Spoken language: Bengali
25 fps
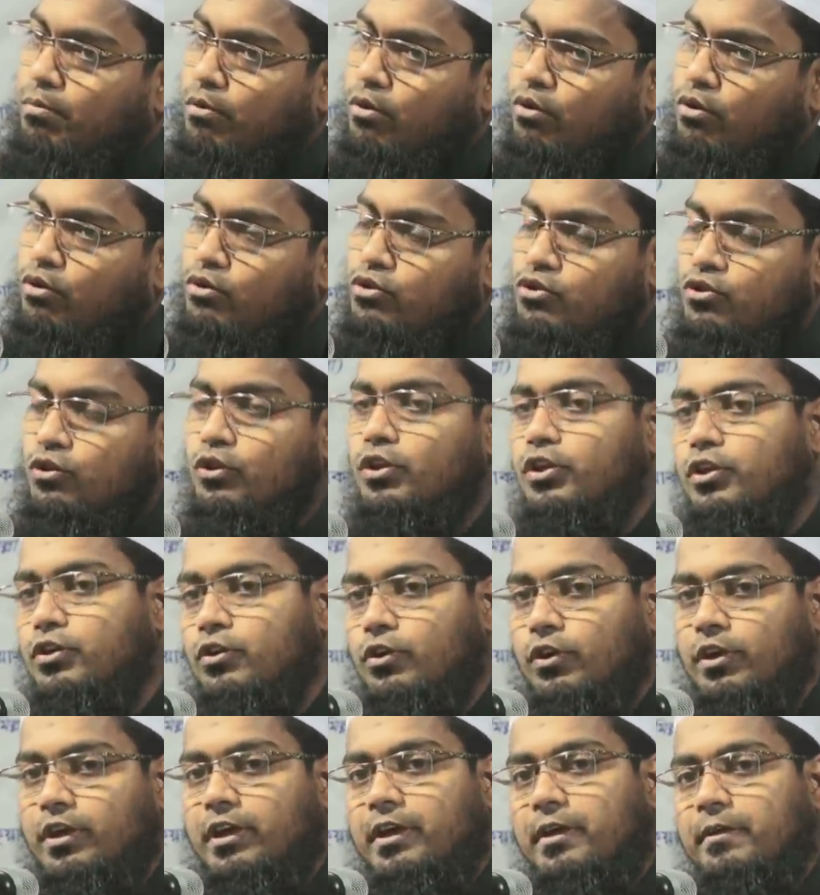বড় চুরি
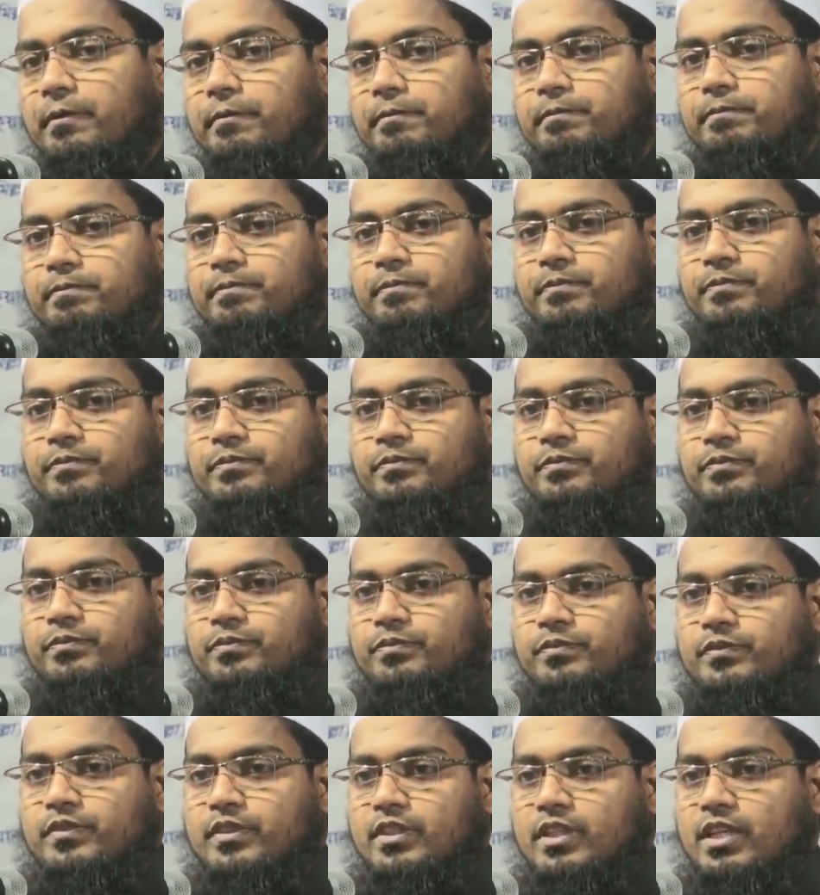করে
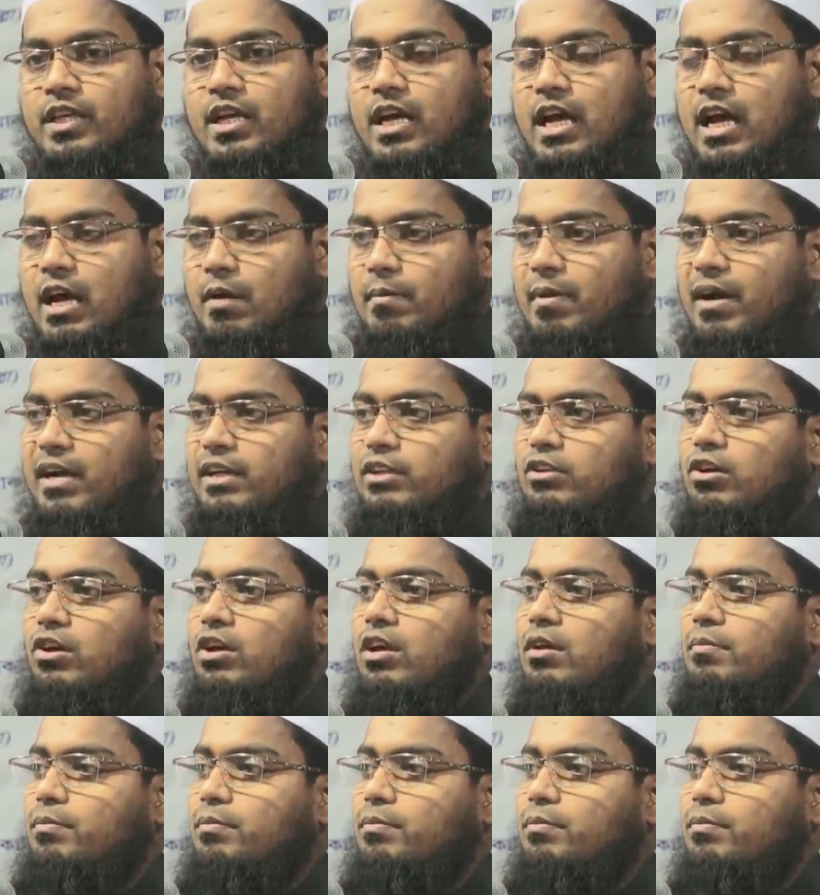আবার ধরা